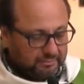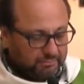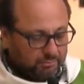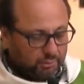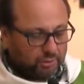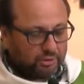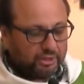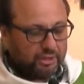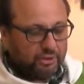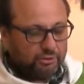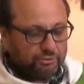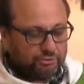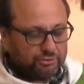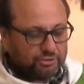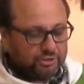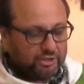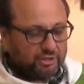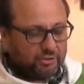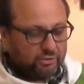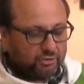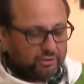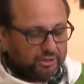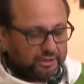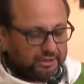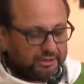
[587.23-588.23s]
porque los
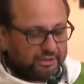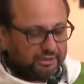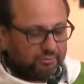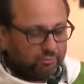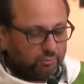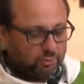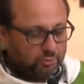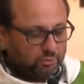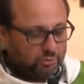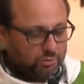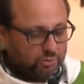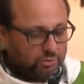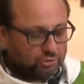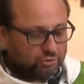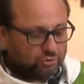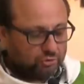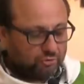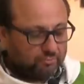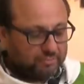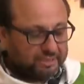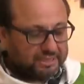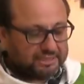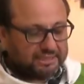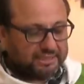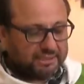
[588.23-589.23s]
hijos de este mundo
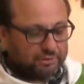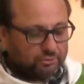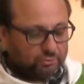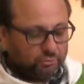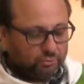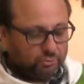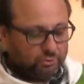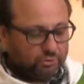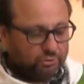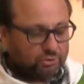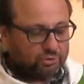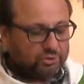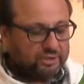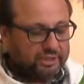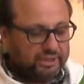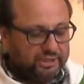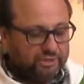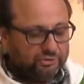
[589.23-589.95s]
son más astutos